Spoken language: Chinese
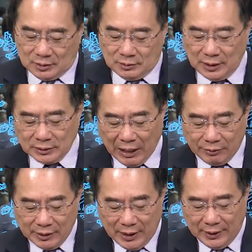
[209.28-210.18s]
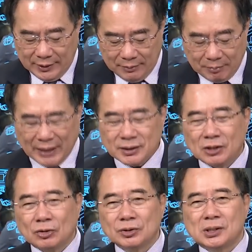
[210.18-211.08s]
那台湾呢，买这个
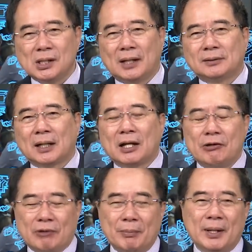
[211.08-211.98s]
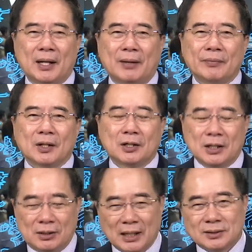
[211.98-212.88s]
东西啊，当然一方面呢，可
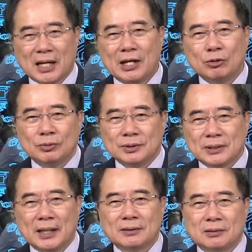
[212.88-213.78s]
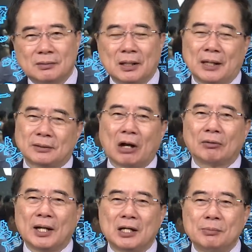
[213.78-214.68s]
以让蔡英文在呃岛
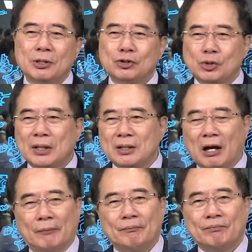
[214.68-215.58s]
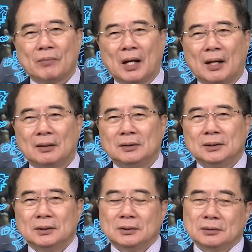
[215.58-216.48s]
内里面炫耀啊，
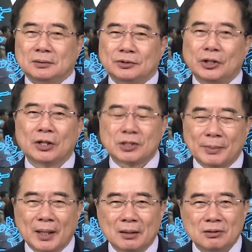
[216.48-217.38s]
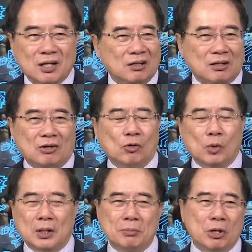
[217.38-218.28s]
炫耀什么呢？你看一下，我
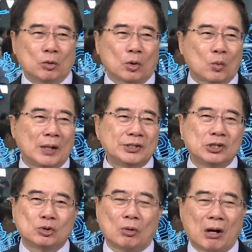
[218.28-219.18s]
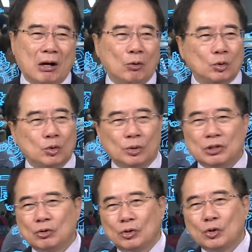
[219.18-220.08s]
跟美国的关系多好，我都能
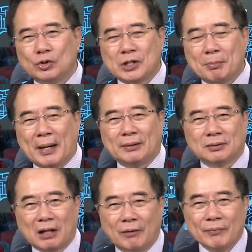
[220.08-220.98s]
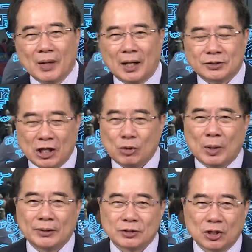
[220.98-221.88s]
够优先买得到啊这一
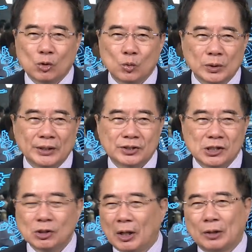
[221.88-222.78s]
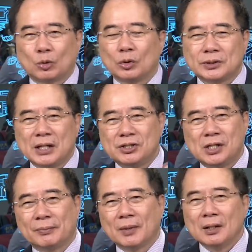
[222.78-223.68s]
款这个无人机啊多先
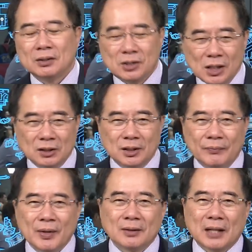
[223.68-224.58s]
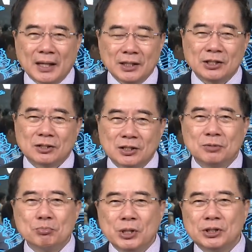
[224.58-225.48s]
进。第二个，它可以跟
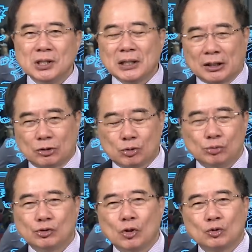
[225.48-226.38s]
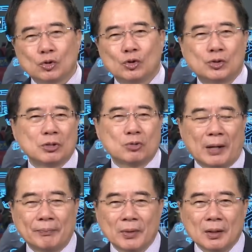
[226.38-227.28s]
民进党的群众做宣传。
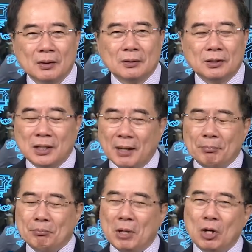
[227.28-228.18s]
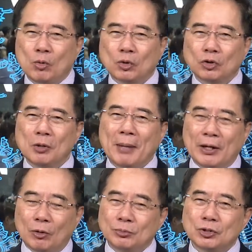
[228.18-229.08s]
你看美国都会卖给
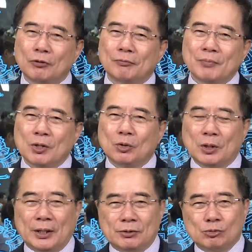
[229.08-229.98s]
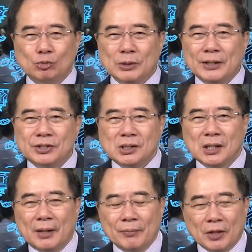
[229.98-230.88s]
我们这种呃无人机
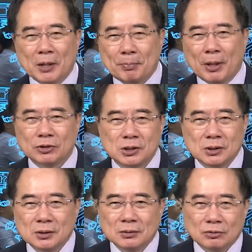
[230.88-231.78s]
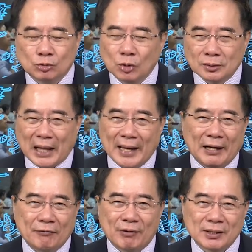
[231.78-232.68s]
的，那表示。如果台
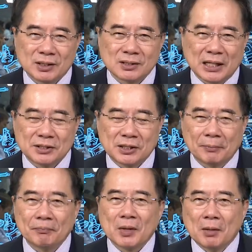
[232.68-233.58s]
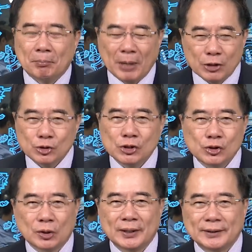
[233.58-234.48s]
海发生战争，美军
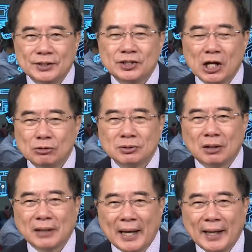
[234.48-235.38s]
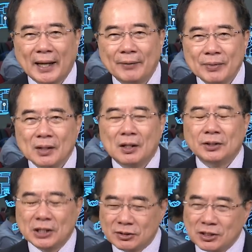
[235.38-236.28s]
就可能介入到台海，而
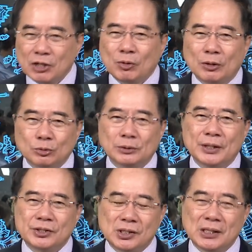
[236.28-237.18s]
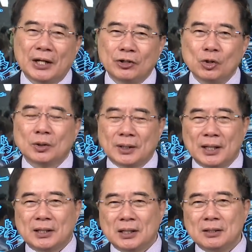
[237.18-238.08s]
且这一款无人机呢，又可
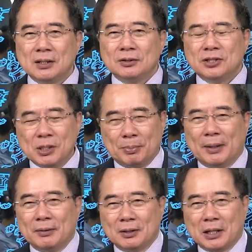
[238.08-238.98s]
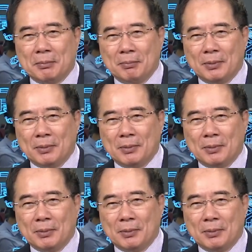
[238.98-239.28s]
以跟日本的